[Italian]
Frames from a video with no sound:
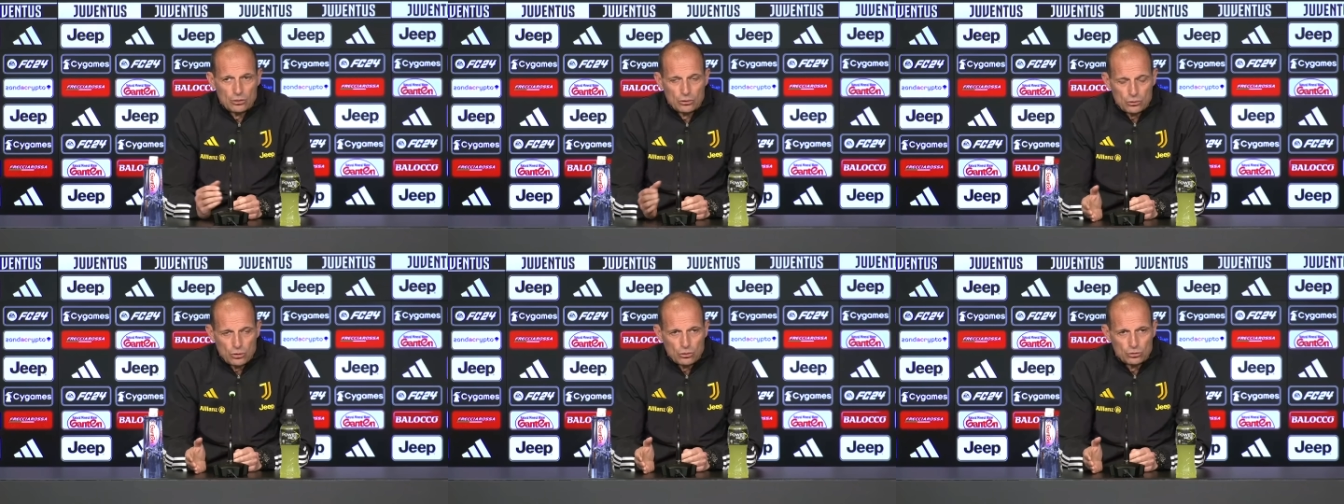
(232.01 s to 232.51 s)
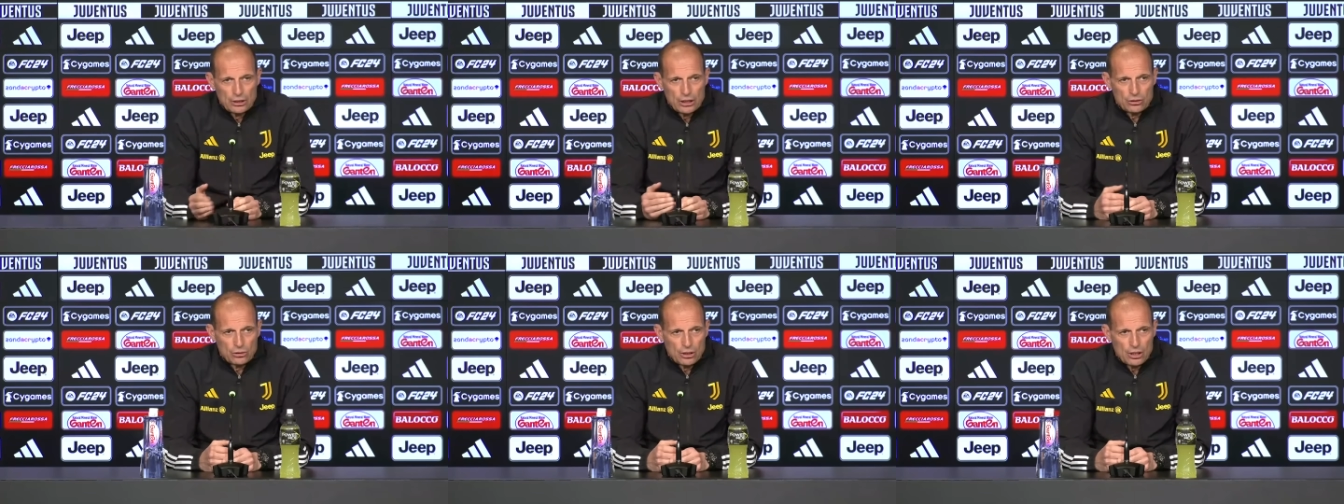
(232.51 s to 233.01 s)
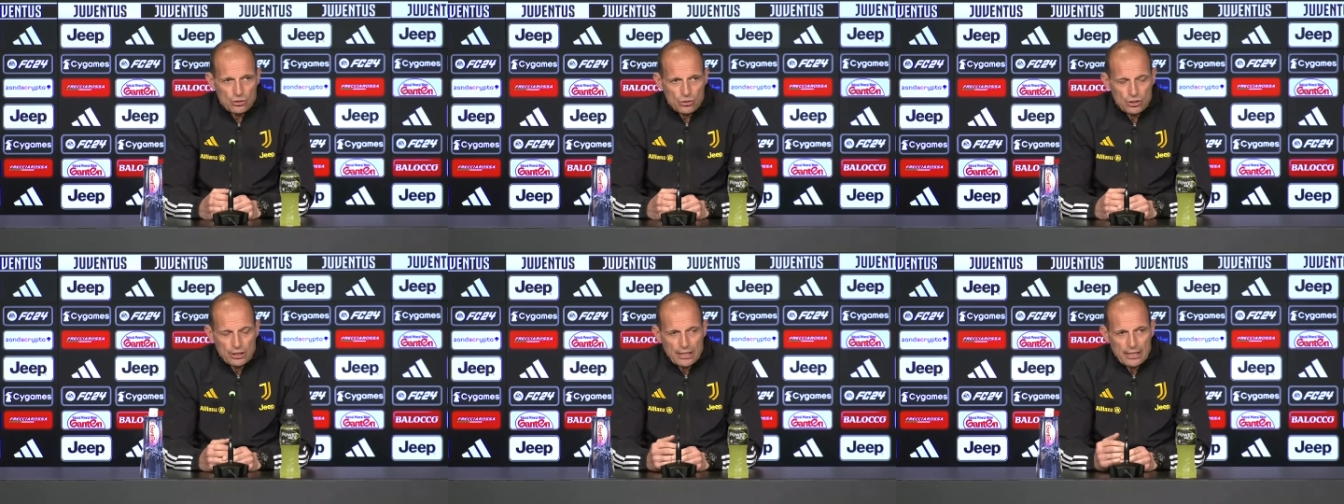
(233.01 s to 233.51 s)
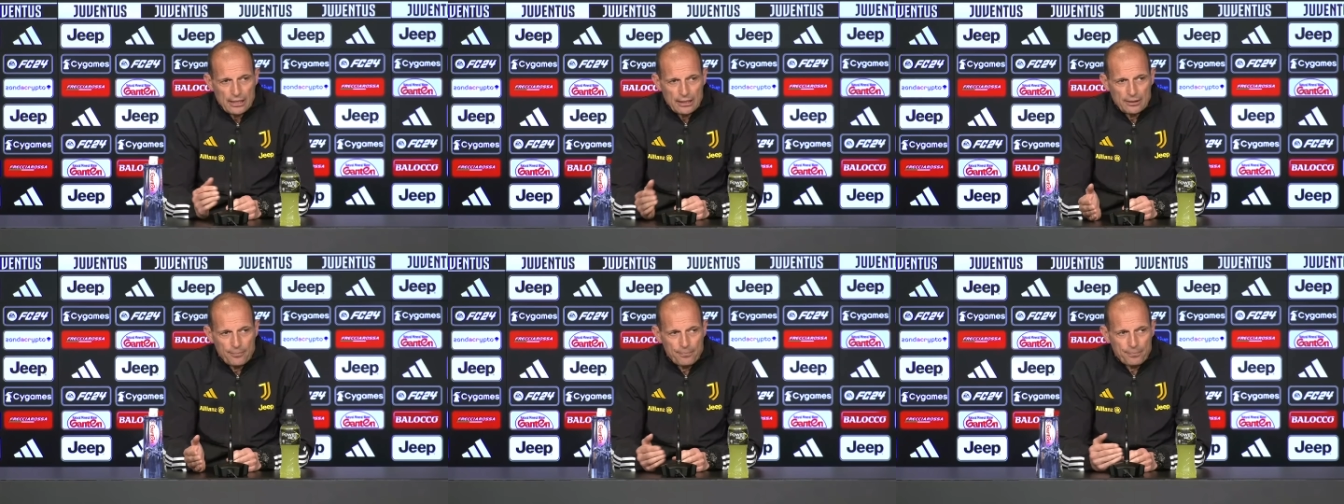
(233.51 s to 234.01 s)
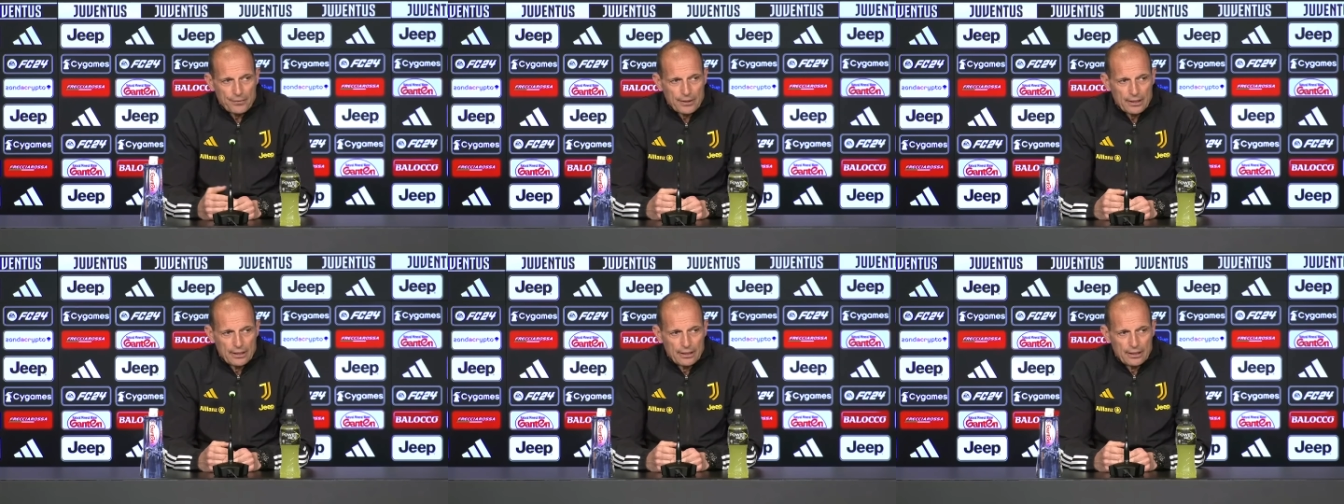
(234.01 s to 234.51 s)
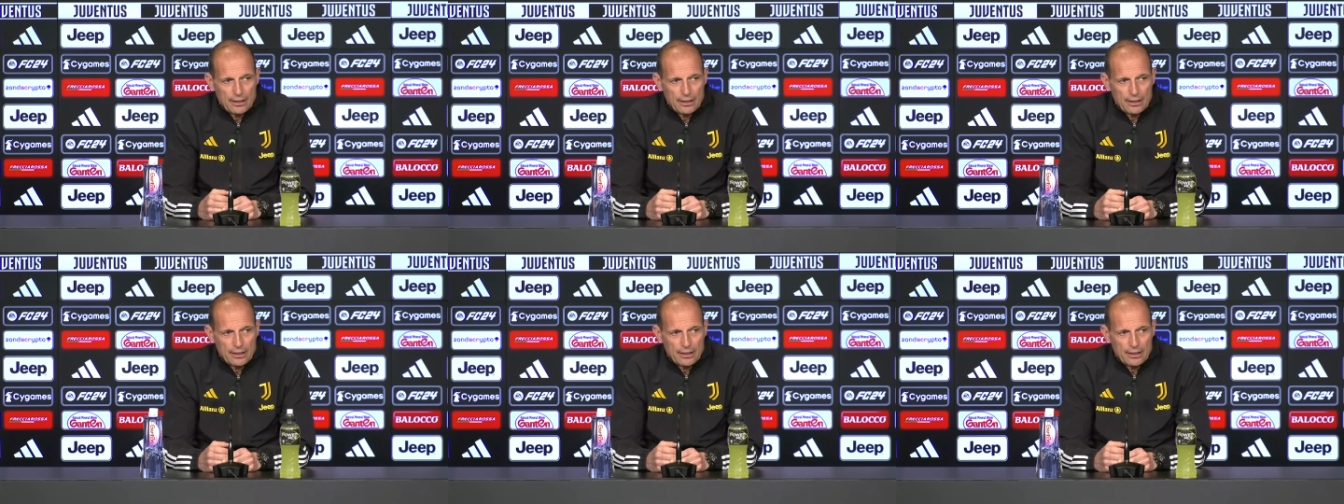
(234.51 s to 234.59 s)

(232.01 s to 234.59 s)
Sono contento che la società eh,